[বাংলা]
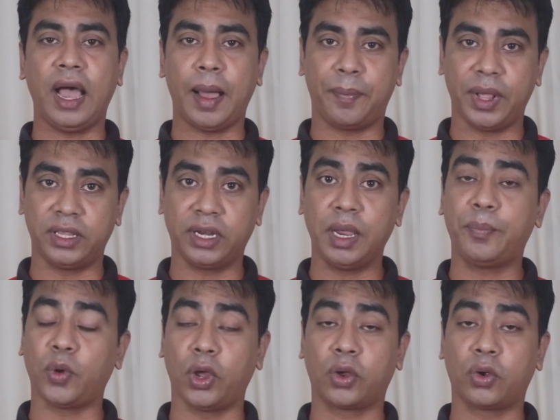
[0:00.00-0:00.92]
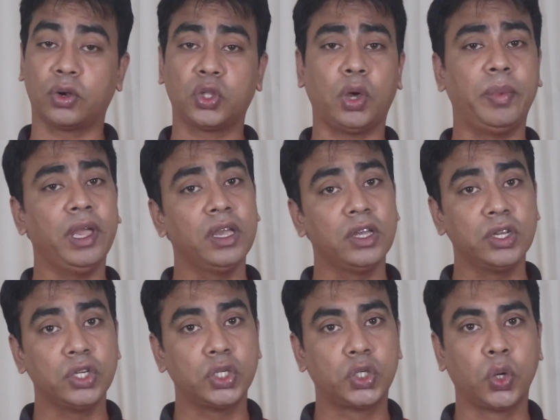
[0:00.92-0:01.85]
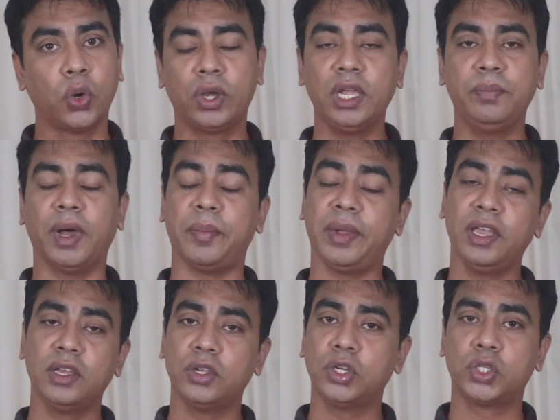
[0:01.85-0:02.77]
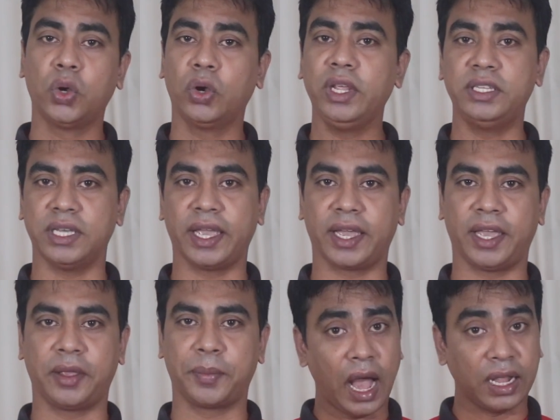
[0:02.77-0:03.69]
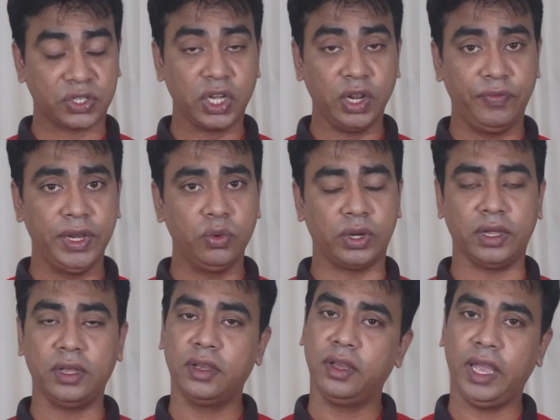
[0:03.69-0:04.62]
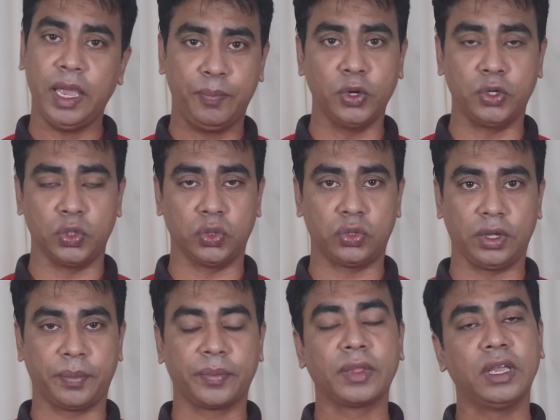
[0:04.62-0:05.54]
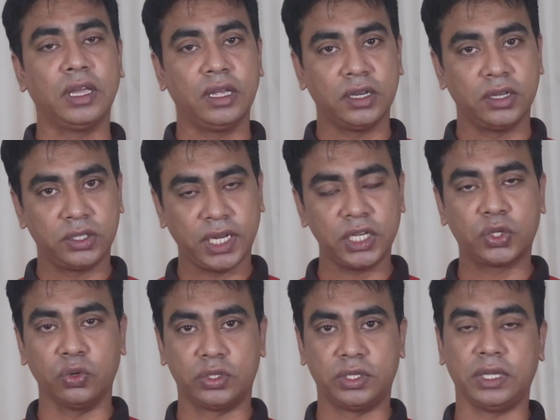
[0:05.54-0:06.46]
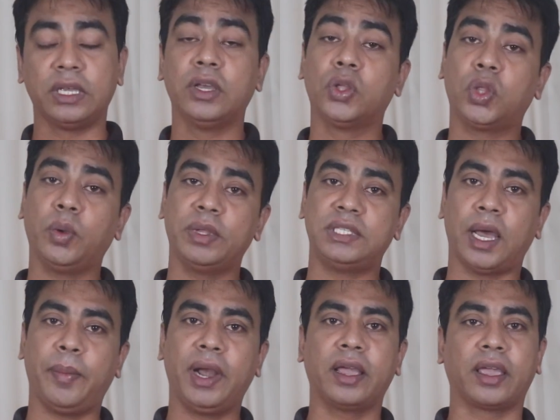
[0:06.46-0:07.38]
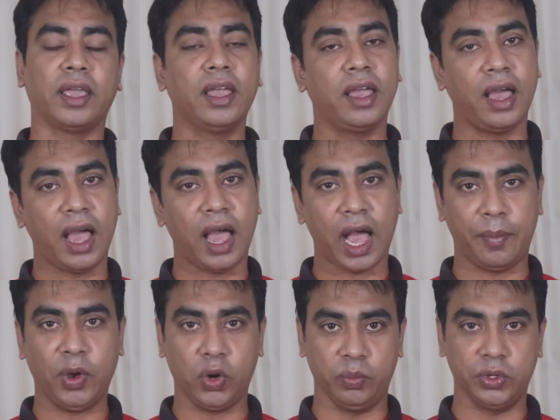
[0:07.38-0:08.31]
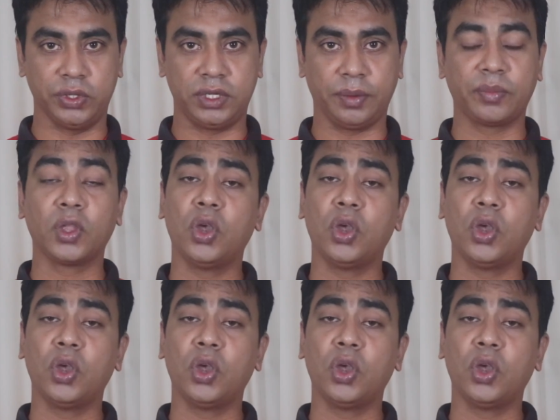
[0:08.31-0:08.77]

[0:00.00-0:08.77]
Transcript: আপনাদেরকে প্রয়োগ করতে হবে সঠিকভাবে সঠিক জায়গায় আজকের ভিডিওটি এই পর্যন্তই শেষ করছি তবে যাবার আগে আবারও বলছি